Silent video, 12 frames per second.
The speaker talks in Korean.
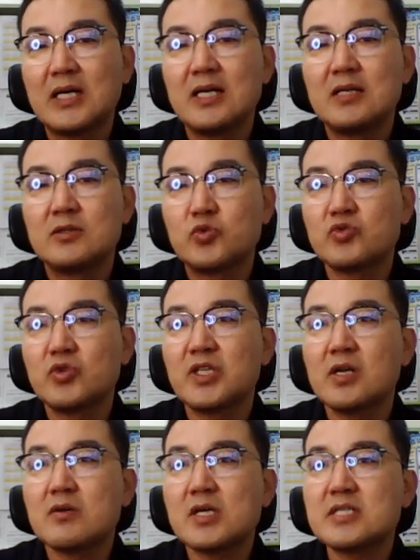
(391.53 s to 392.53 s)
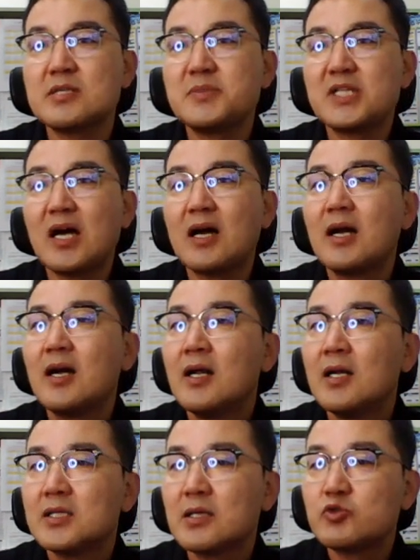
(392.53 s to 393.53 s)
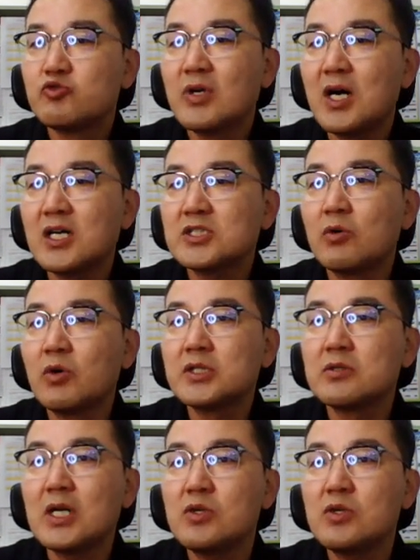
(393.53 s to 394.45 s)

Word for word: 잘 조성이 될 것 같습니다. 중앙 정원을